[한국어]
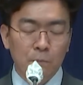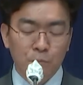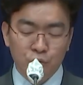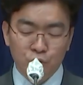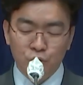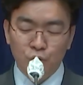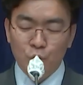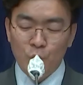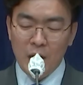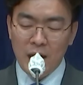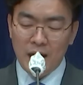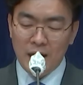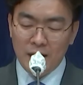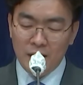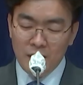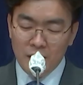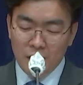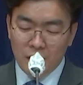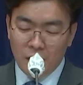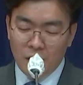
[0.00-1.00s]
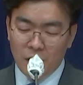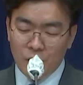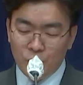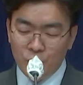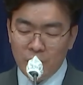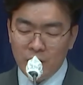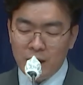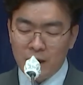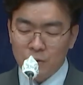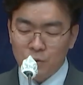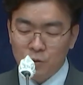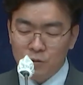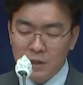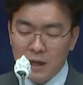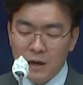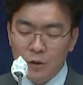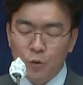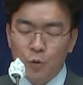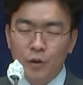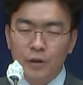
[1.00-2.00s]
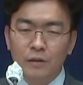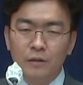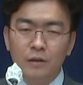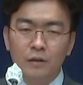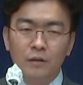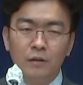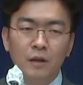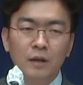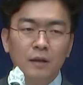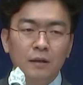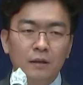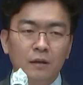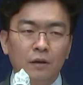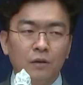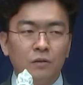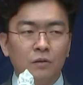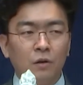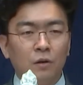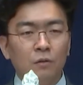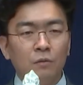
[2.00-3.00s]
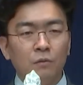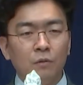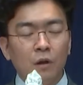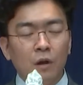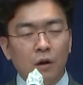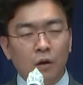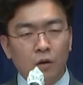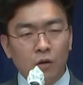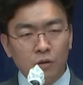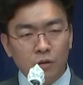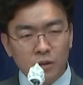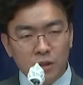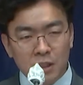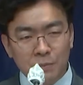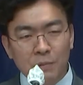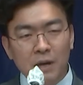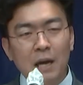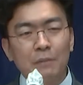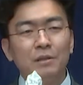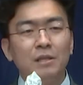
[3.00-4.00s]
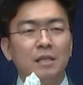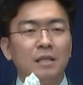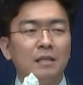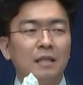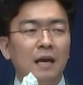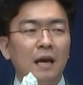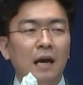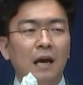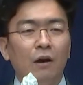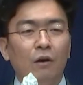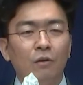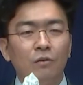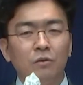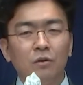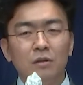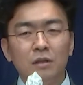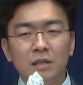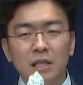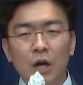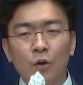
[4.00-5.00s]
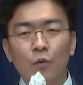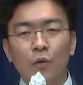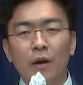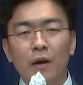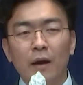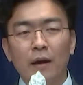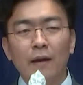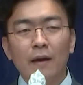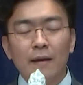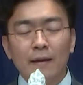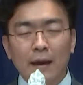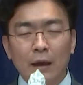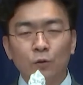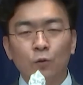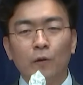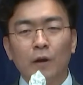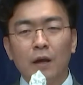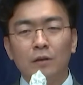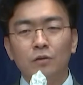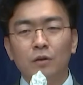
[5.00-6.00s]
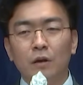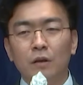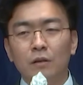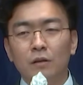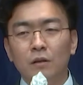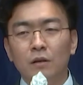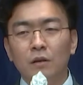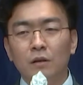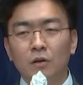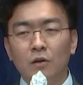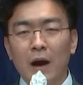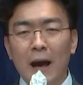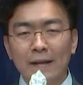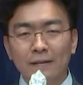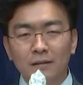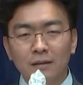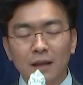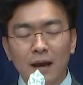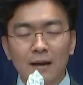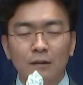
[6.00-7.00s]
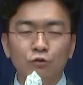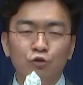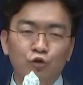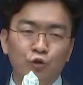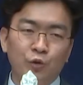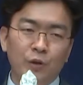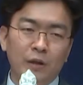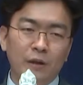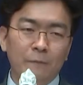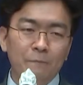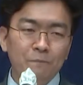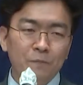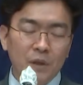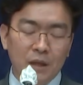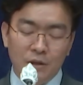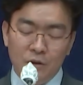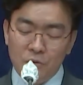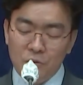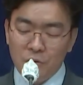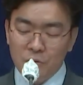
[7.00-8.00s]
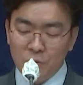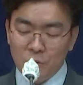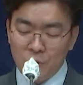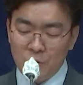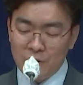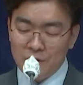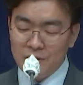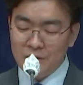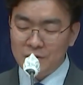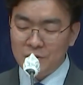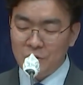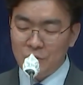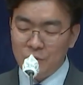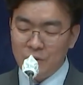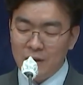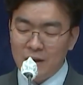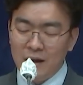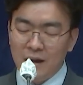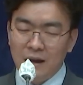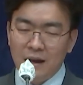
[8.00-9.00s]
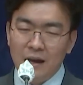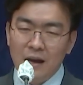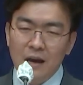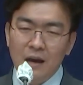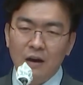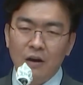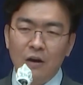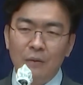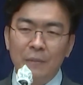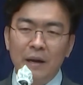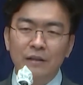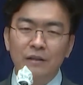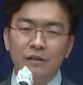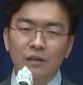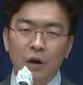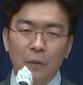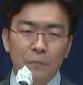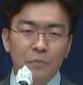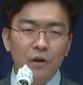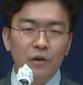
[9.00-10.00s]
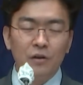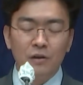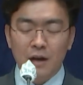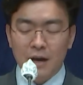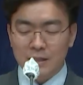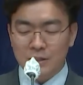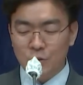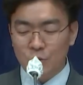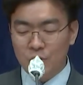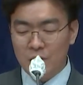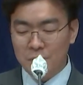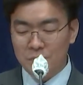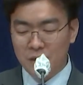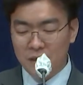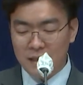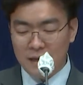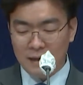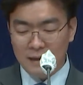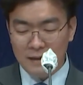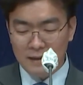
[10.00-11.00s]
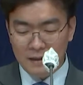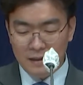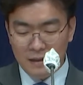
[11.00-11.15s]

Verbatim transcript: 부와 어, 우리가 또 살고 있는 이 어떤 어, 집값이나 어떤 이 사회에 계속해서 있는 그런 한탕주의 이런 것들로 인해서 우리가 어, 많은 염려를 가지곤 합니다.